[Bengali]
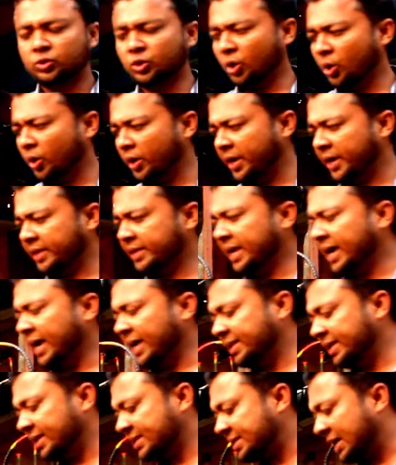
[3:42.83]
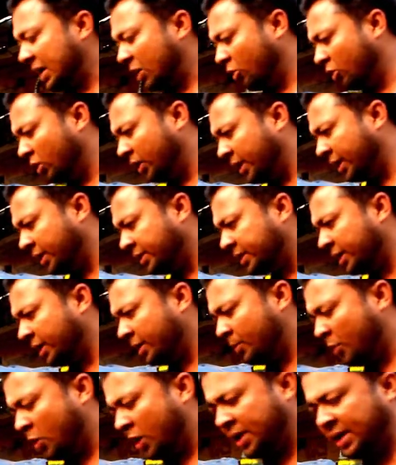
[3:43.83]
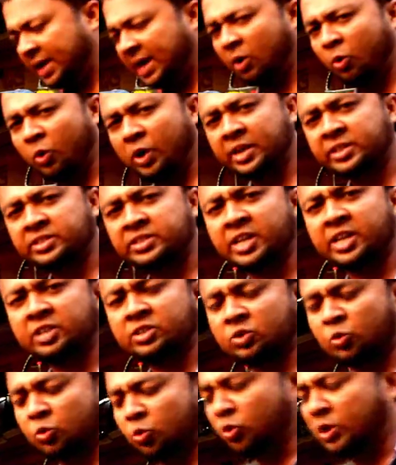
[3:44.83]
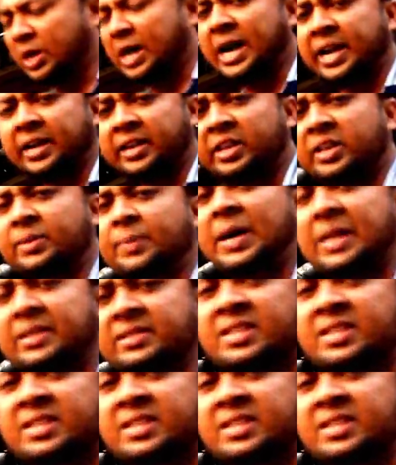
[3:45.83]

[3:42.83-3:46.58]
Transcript: তো এই জায়গাতে চাউলের যে ময়লা ওয়েস্টেজ কুড়া আর কি বা